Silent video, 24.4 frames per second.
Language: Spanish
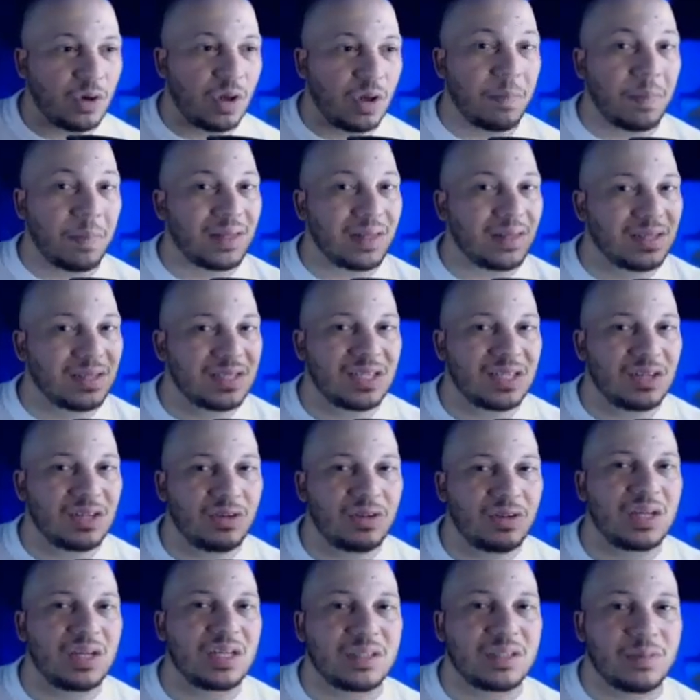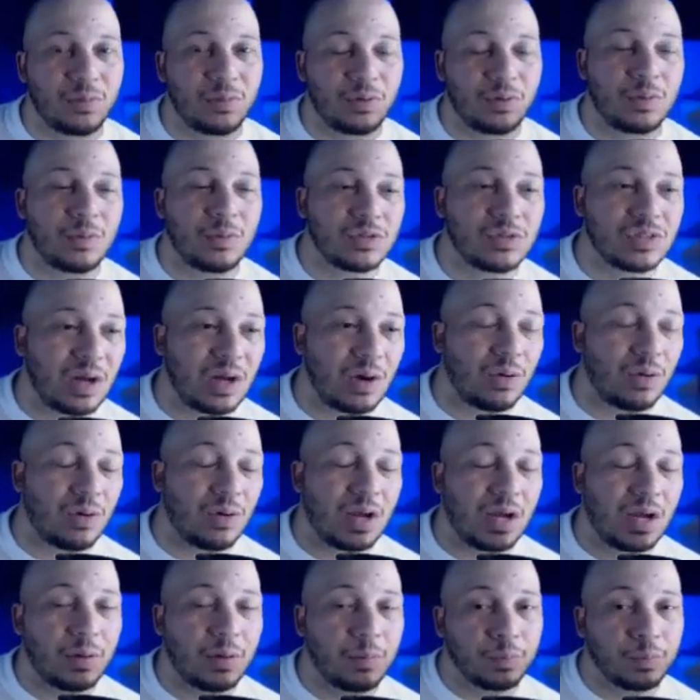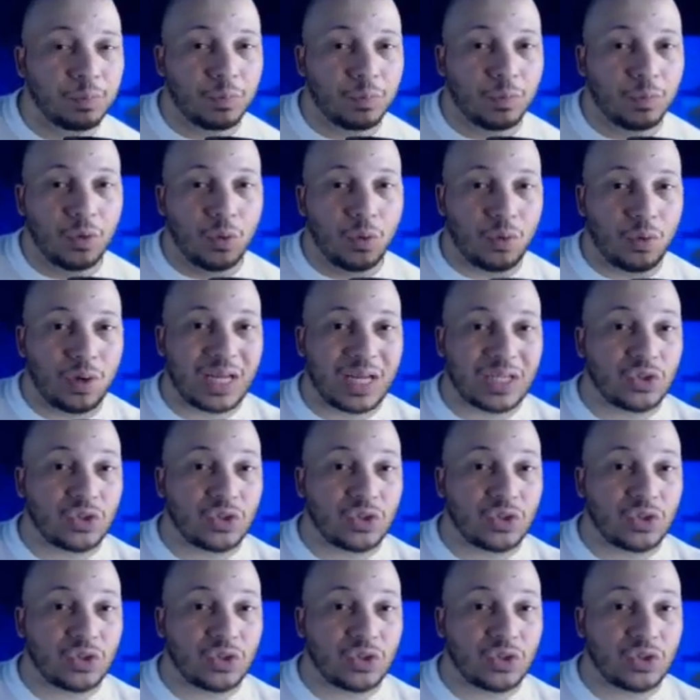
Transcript: en 25 días pudimos ahorrar una